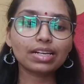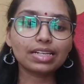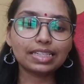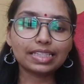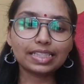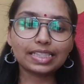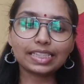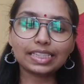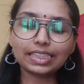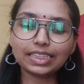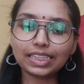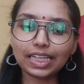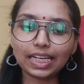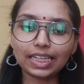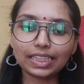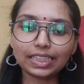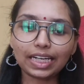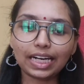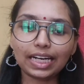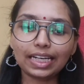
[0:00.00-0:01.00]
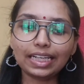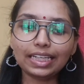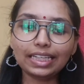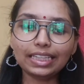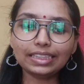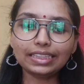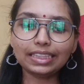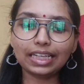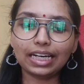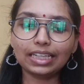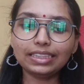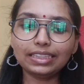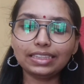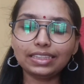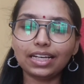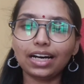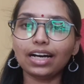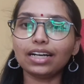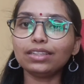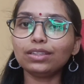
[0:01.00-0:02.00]
इसकी जानकारी के साथ
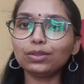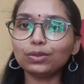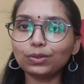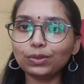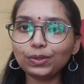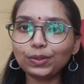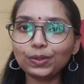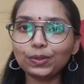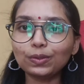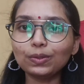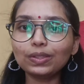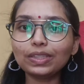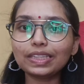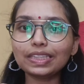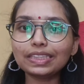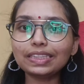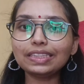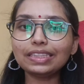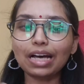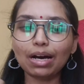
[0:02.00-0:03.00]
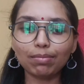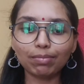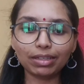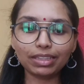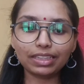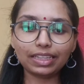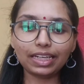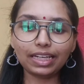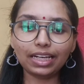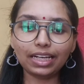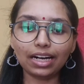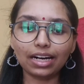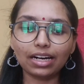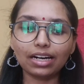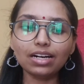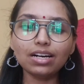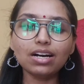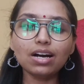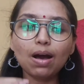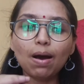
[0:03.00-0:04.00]
साथ उनको किस सामग्री का